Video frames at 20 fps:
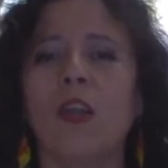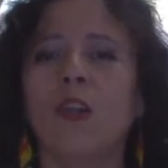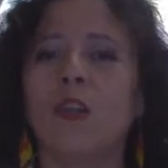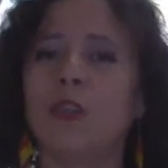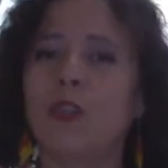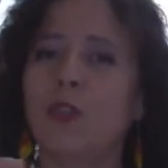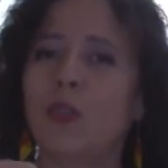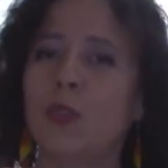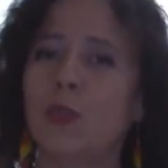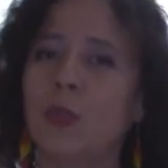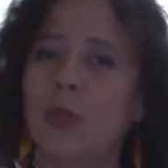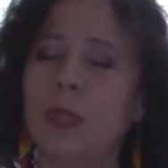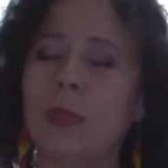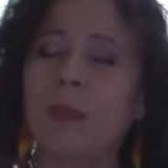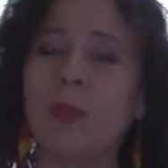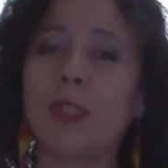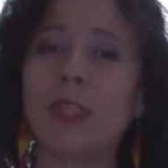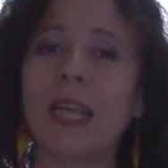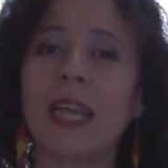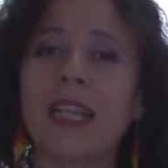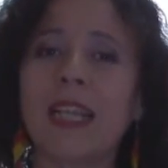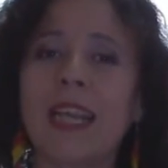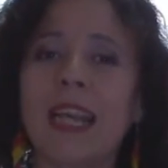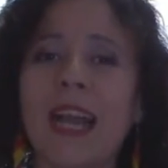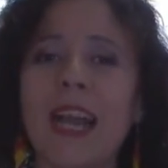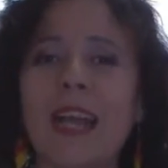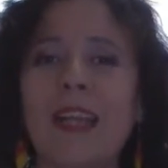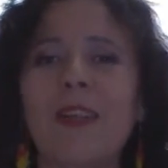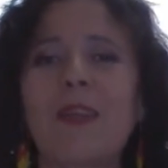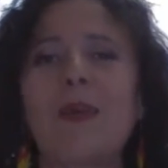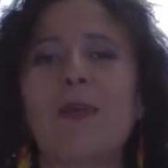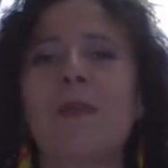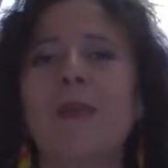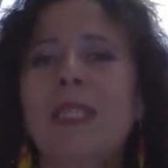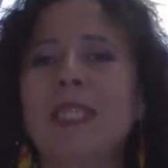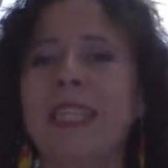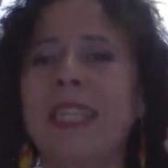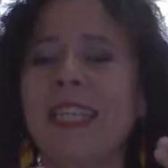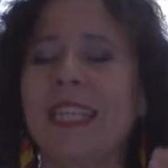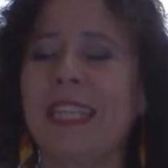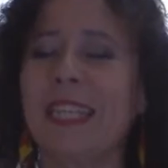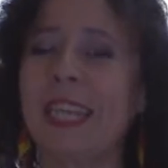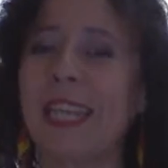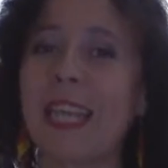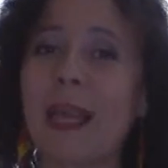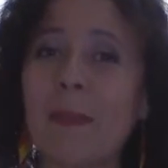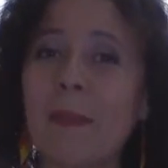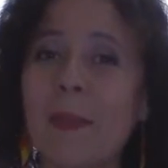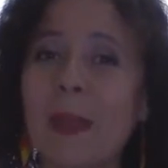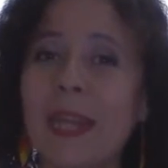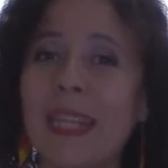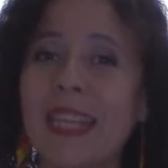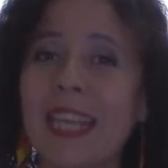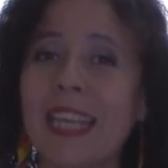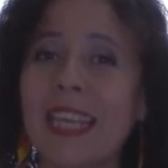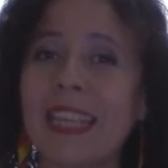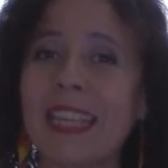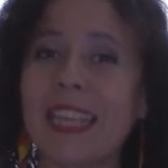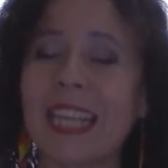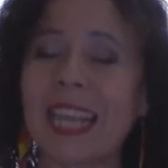Nos subimos al carro, me senté en la parte